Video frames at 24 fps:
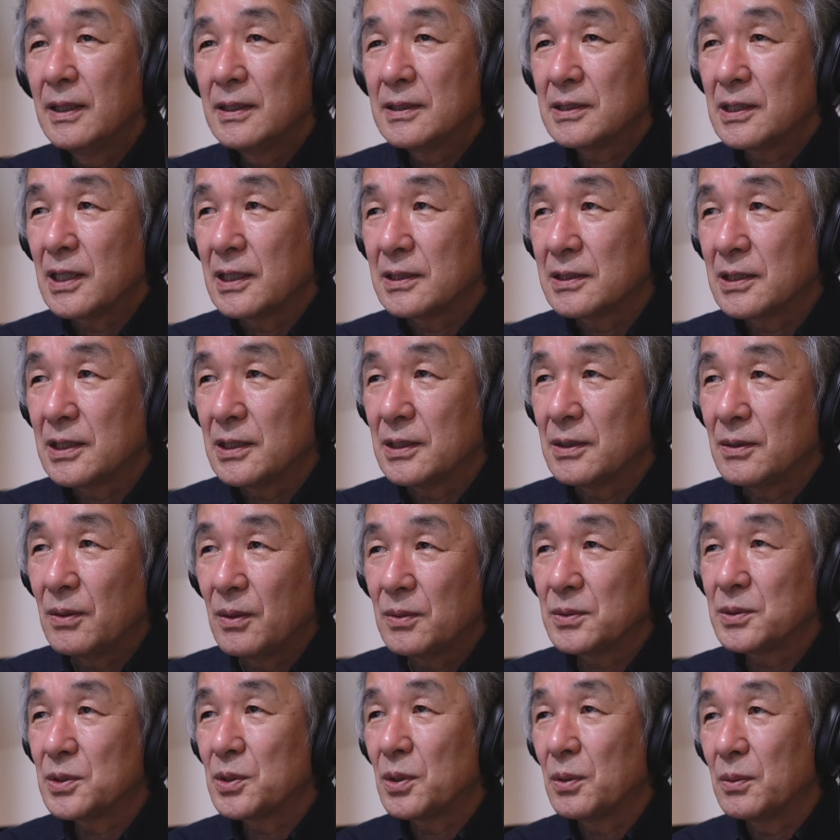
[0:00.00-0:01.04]
写真
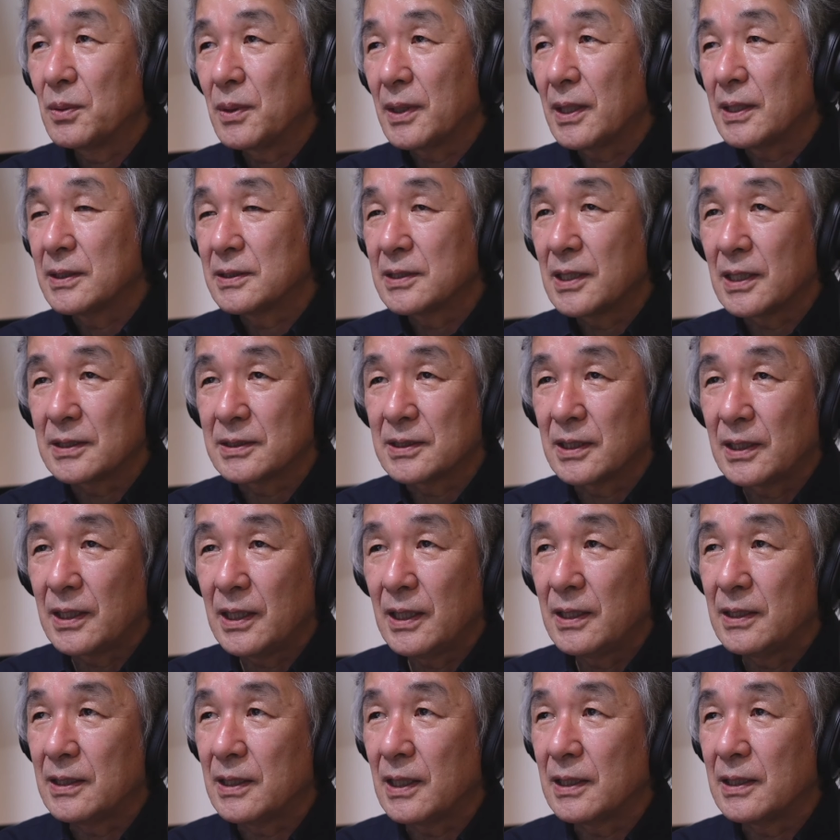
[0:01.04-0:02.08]
を紹介させ
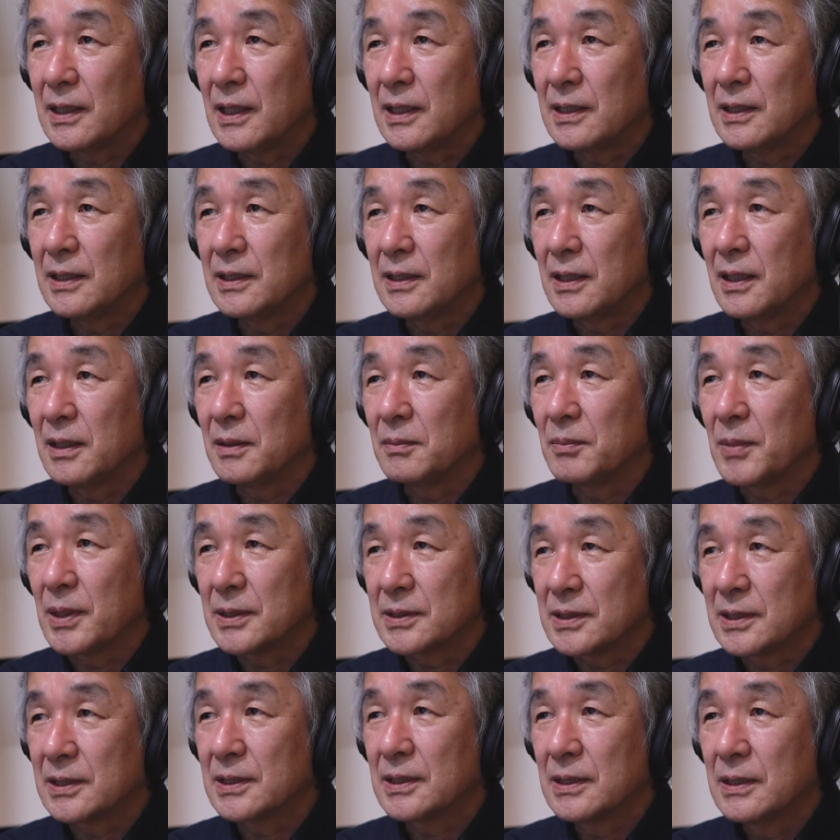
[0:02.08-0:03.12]
ていただいていま
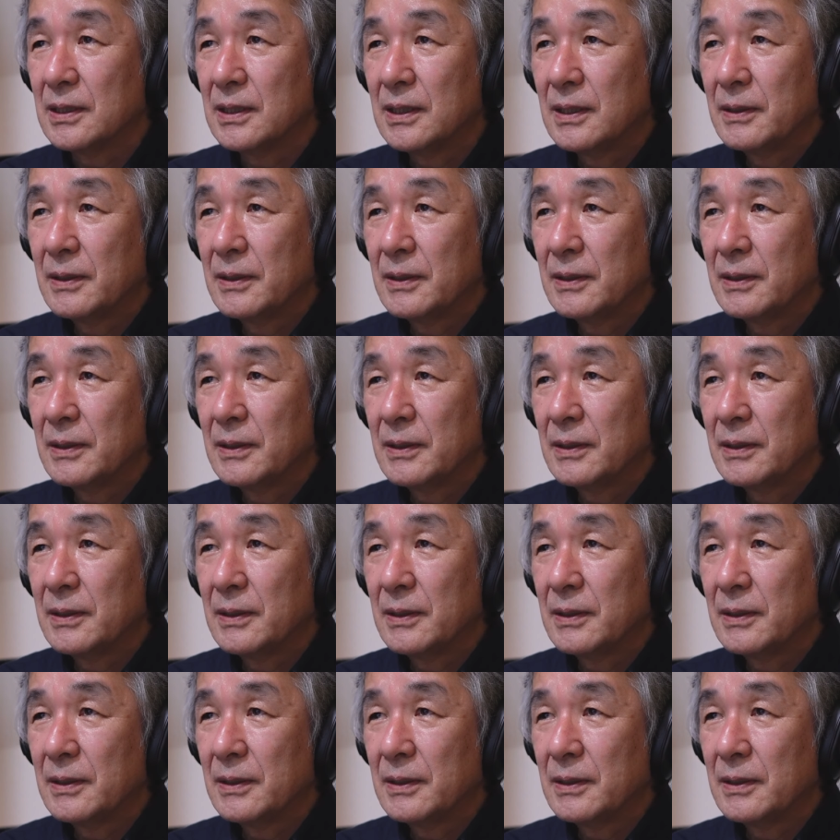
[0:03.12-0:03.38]
す。